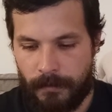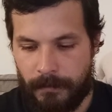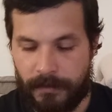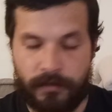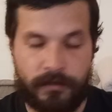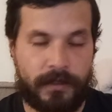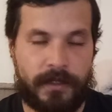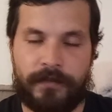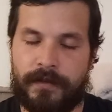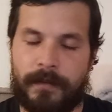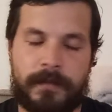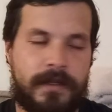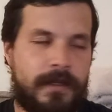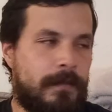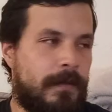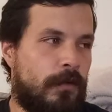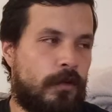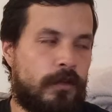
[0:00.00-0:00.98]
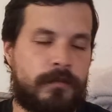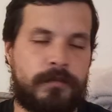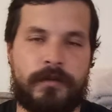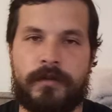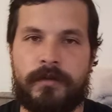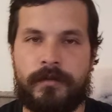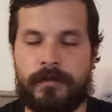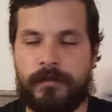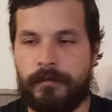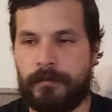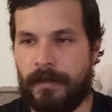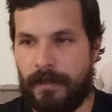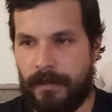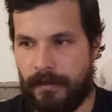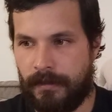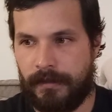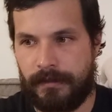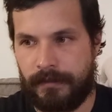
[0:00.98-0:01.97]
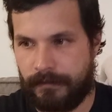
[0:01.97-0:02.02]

Parce qu'il y a des femmes qui malheureusement euh, bah,